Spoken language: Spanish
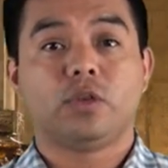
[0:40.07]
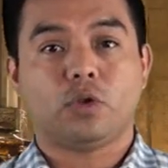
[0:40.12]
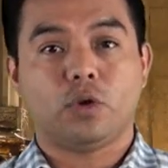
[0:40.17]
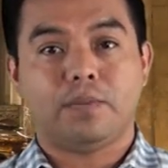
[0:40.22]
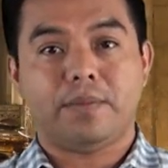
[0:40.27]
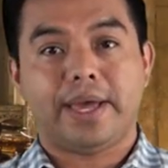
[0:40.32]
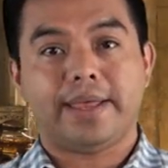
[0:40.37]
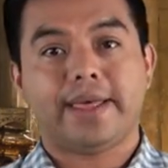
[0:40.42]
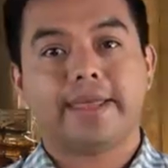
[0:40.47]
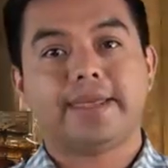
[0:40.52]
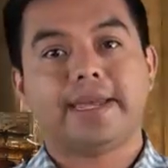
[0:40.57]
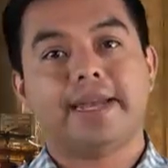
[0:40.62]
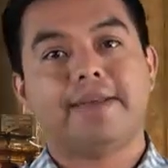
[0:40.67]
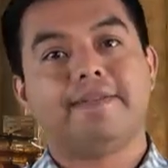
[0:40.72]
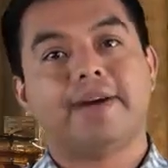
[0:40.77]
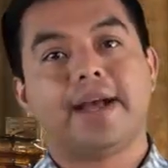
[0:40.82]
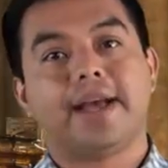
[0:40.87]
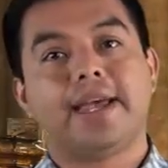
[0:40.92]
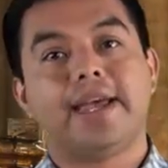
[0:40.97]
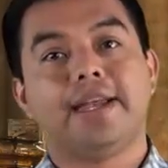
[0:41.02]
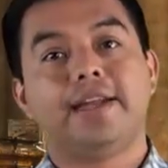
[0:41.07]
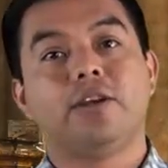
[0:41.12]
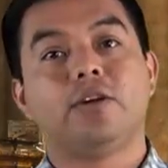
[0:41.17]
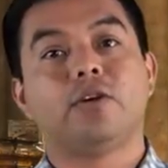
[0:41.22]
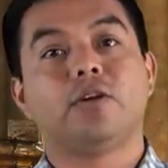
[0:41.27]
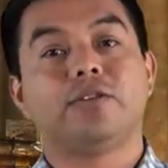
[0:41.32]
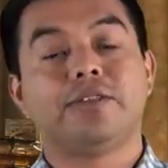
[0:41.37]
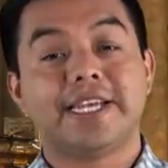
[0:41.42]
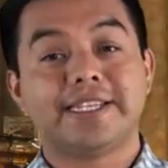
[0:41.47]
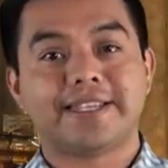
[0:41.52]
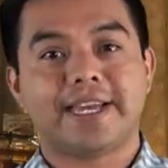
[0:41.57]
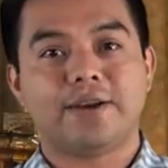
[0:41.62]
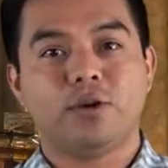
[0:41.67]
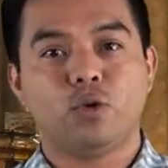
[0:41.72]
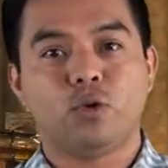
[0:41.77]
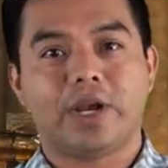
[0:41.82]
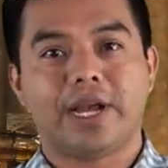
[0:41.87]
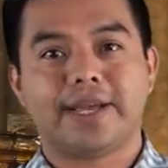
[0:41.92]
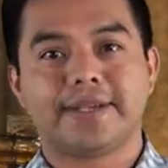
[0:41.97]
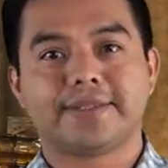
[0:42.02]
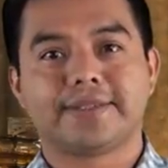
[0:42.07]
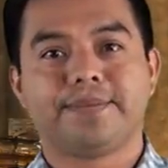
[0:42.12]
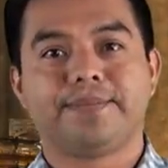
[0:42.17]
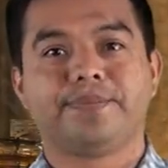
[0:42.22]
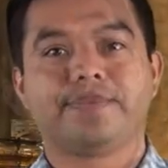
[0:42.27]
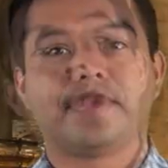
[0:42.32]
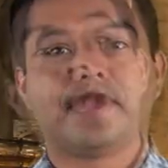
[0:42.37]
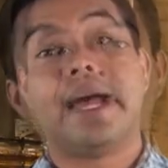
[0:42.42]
tomada del Evangelio de San Lucas.